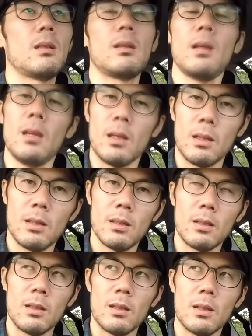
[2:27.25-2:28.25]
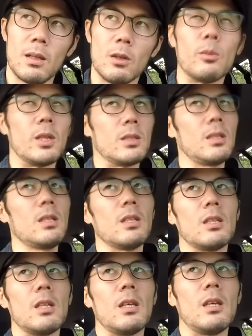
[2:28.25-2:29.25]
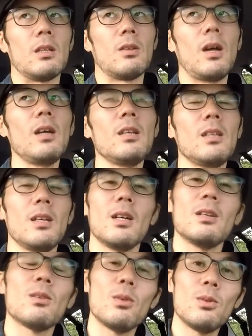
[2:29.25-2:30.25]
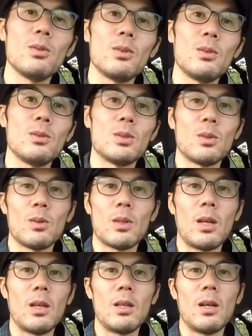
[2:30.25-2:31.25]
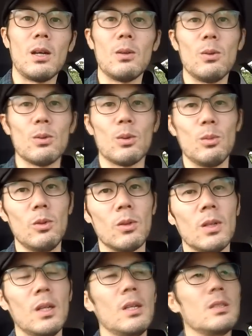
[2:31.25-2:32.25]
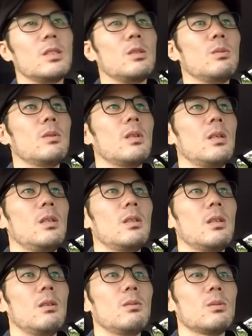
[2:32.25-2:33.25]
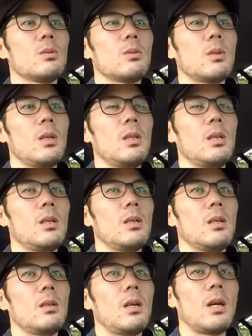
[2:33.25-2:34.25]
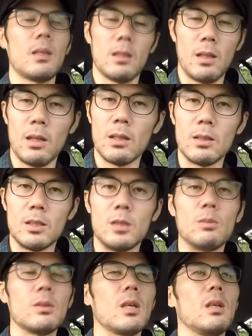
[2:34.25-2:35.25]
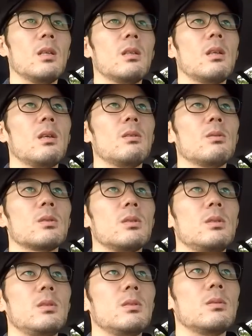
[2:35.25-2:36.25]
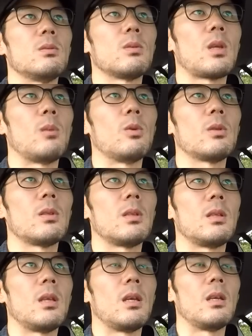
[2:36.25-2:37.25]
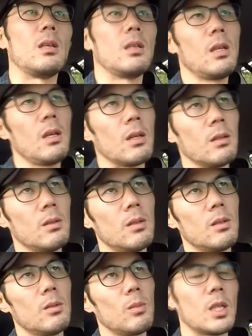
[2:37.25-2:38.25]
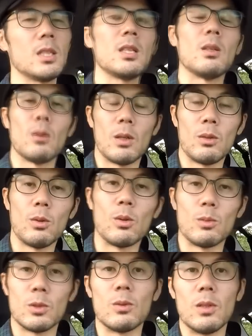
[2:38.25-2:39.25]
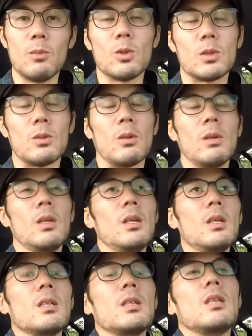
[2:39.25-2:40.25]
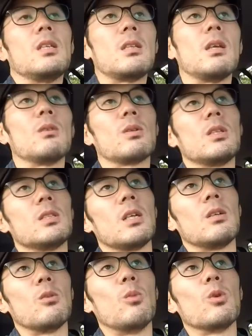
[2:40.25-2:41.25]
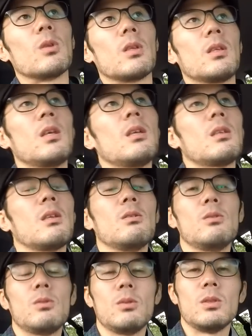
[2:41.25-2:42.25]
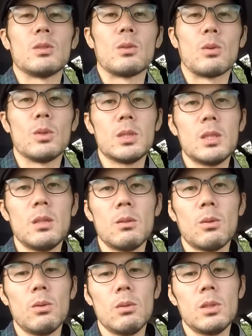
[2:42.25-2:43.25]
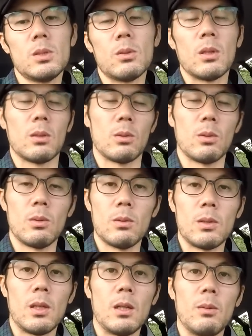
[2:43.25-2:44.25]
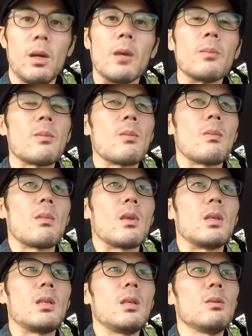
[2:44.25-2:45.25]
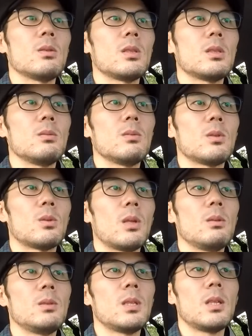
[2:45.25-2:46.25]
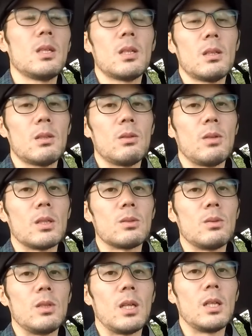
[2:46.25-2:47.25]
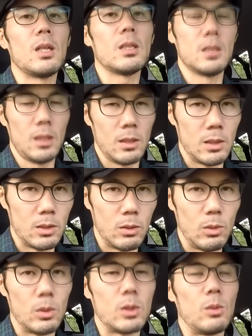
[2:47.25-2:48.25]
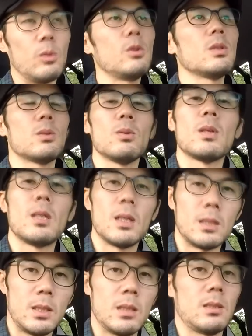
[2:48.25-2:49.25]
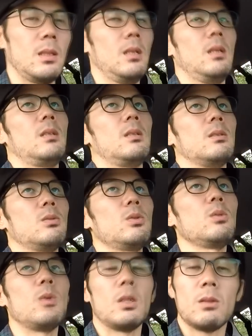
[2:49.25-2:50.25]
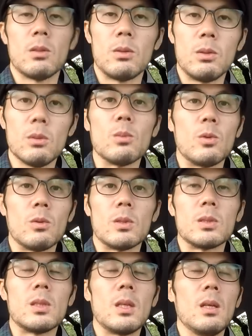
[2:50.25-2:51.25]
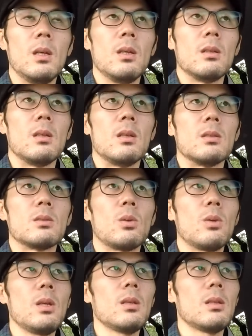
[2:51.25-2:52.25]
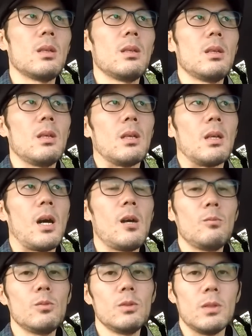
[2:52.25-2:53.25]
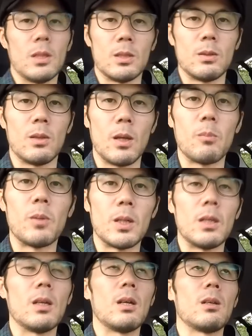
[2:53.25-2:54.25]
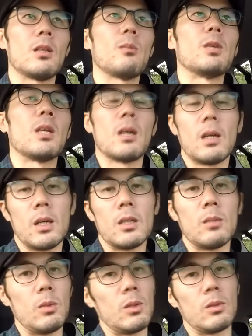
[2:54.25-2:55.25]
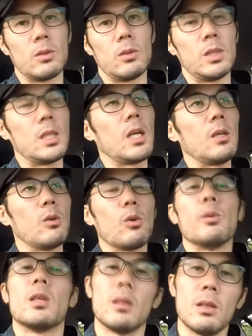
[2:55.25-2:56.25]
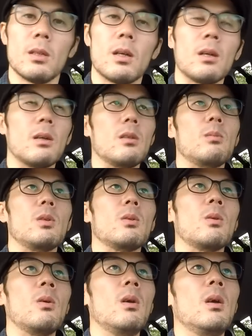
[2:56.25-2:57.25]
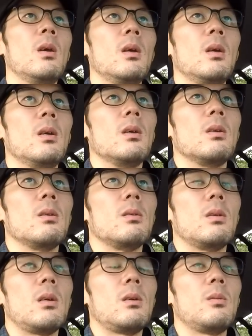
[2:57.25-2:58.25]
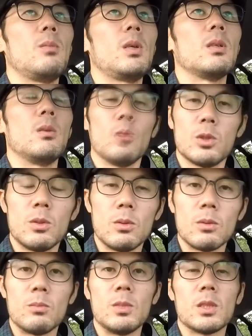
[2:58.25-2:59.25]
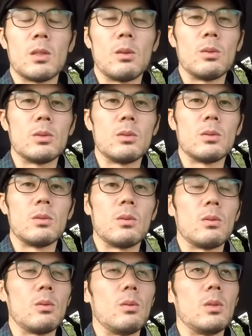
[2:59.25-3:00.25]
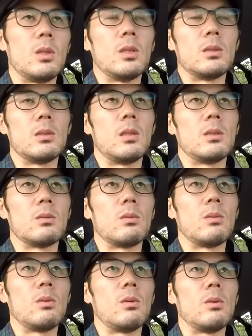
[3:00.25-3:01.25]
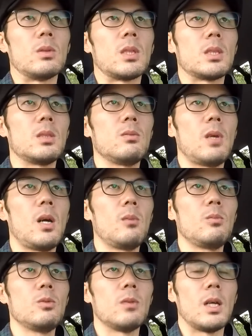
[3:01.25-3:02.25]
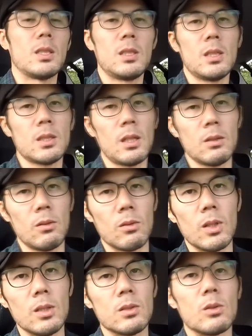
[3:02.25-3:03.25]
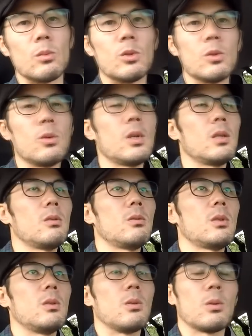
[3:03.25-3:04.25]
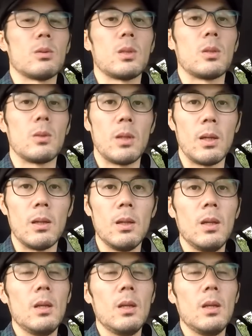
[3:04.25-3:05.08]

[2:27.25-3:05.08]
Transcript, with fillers: てあごめん先にね、えーと、相手がどういう状態であろうとも自分が一定の状態であって自分が一定の水準を保っていて、まあ、機材とかどこもそうねもちろん一定の機材を持ってっていうふうにそのこっち側のコンディションが整っていれば一定の写真を撮れるんじゃないかっていう発想になりがちなんですよどうしても僕はそうなりがちですでそういう人もある程度いると思うんですねでそれってね半分なんですねやっぱり改めて考えてみるとその自戒を込めてね考えてみるとなまあねもちろん皆さんご想像の通りですねその写真は半分はあちらさんのレンズの向こう側で受けることなので